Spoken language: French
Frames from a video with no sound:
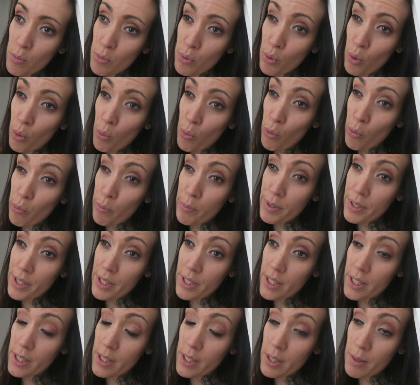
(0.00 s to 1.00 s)
pour mon
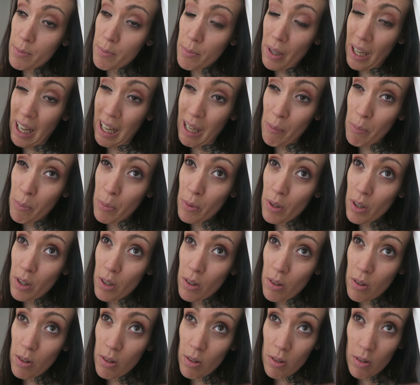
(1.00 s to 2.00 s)
pied par
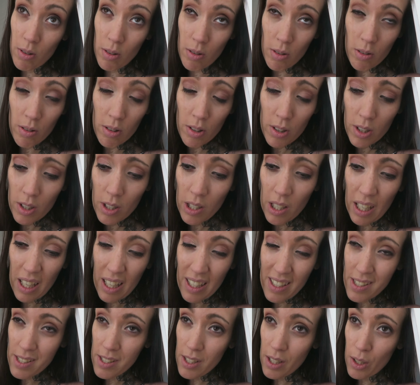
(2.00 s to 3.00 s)
rapport euh,
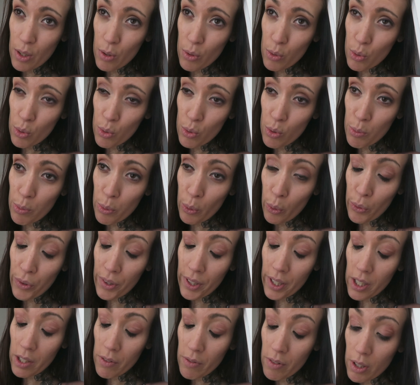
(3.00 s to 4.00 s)
à ça, au truc de
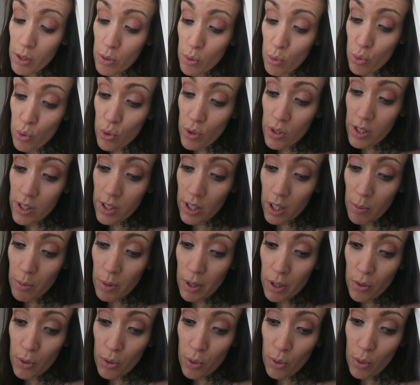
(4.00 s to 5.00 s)
protéines. toute façon, je sais très
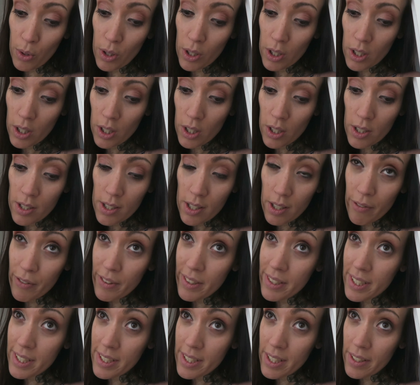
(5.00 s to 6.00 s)
bien que ça
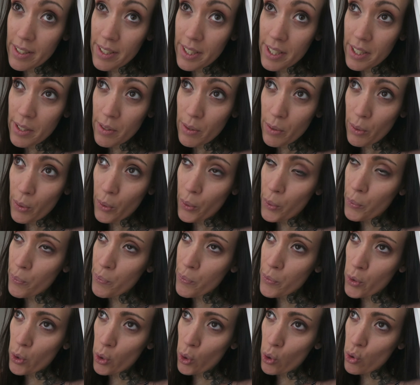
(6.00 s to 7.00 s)
fait des années,
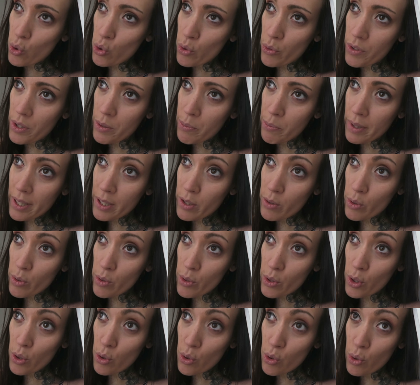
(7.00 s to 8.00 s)
euh, quand je fais une prise de
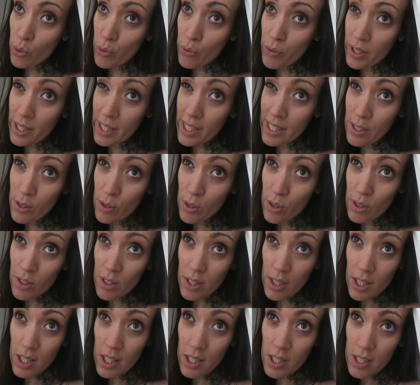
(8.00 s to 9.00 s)
sang, je fixe
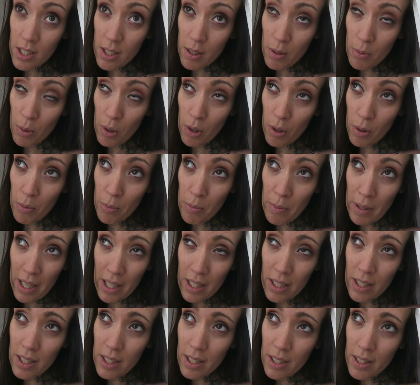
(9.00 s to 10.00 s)
et extrêmement
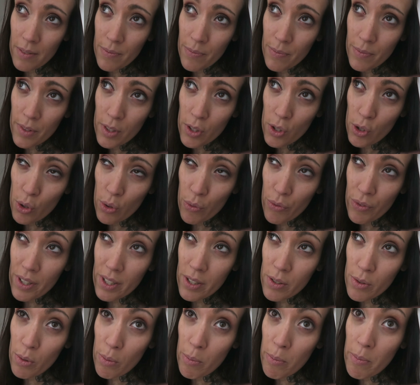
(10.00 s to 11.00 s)
mal. Je
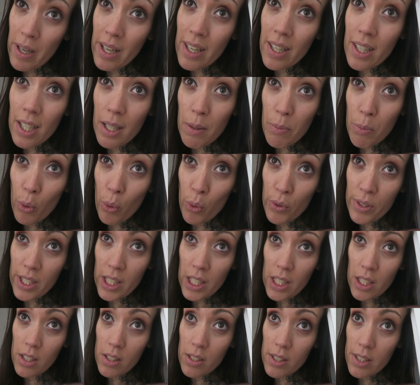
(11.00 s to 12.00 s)
fixe mal la
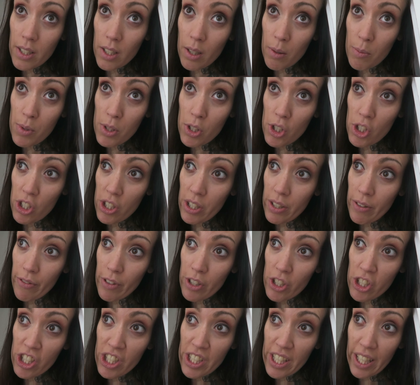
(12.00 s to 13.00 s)
protéine. C'est comme si j'étais
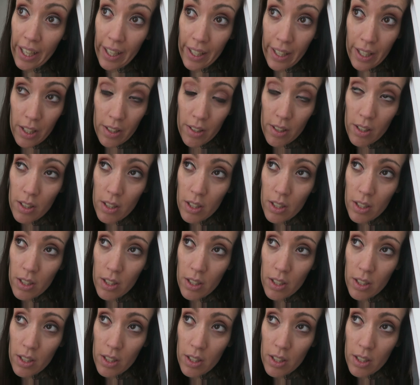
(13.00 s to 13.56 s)
végétarienne.